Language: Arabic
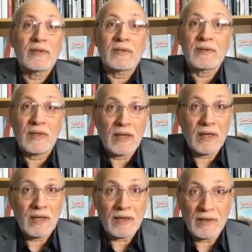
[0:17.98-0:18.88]
صلاة
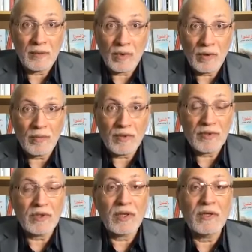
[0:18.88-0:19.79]
يعني مهمة
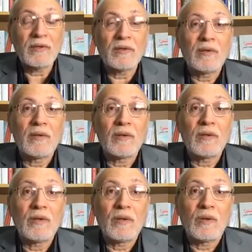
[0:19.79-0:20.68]
جدا
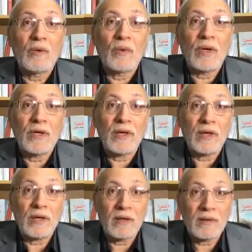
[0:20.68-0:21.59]
وهي
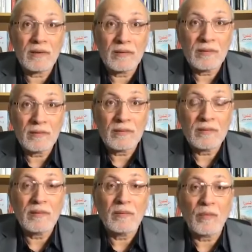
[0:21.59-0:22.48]

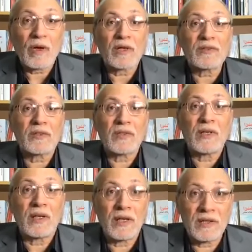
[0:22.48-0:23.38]
مخصصة
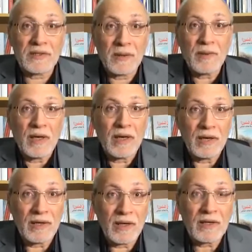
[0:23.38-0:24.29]
لكي يجتمع
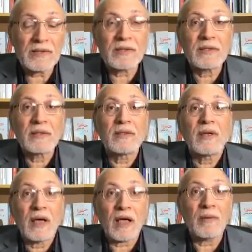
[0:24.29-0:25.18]
الناس
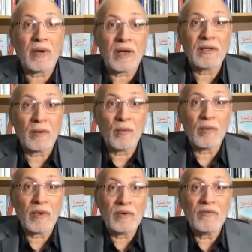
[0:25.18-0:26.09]
أكبر قدر
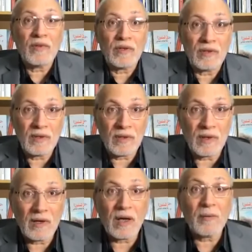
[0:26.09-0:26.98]
ممكن في
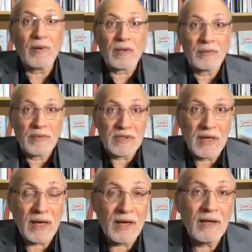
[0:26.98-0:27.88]
أكبر
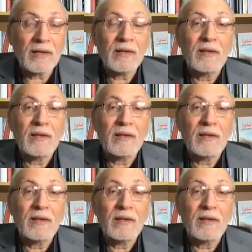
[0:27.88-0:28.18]
مساحة